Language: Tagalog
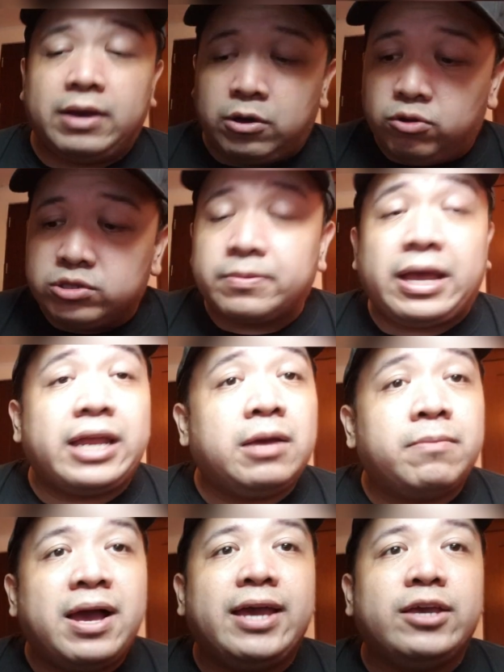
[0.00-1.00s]
mag-usap tayo
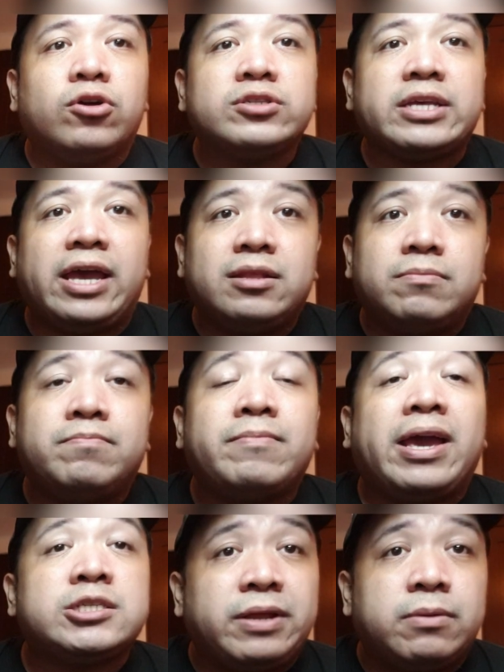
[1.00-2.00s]
ng maayos and
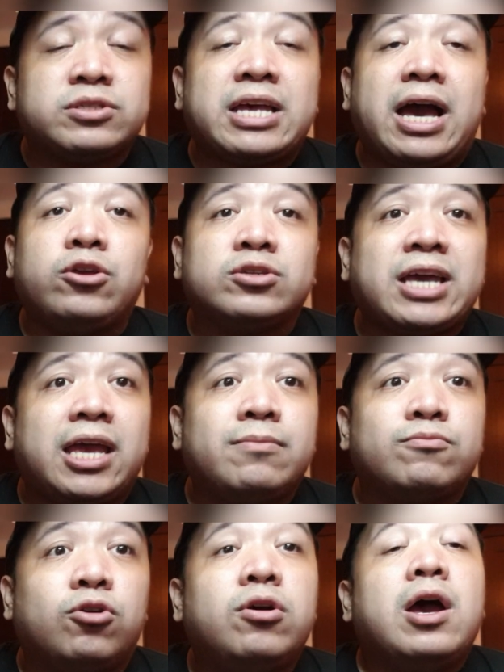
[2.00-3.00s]
ma-explain mo sa akin yung
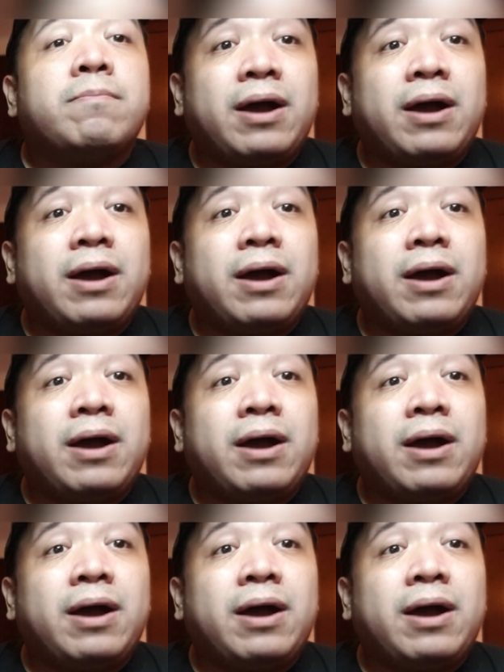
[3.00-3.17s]
side mo,